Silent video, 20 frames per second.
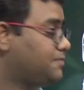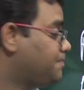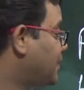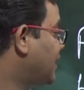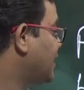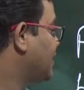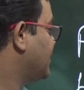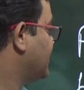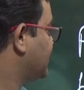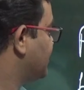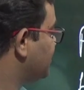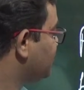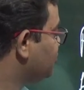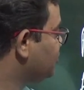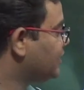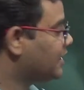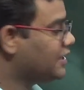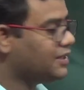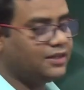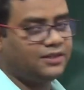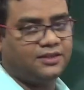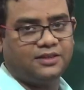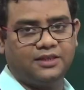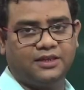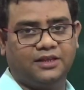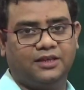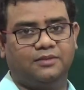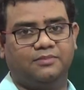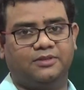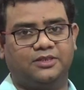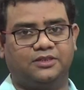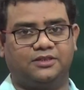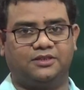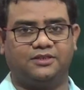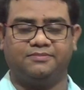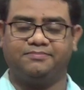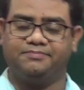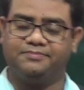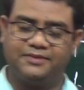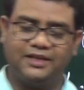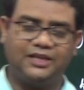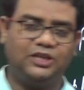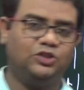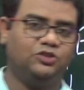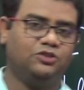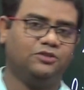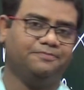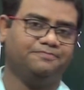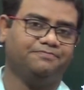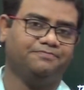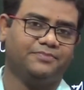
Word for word: पा रहा था तो यही एक तरीका बचा था थैंक यू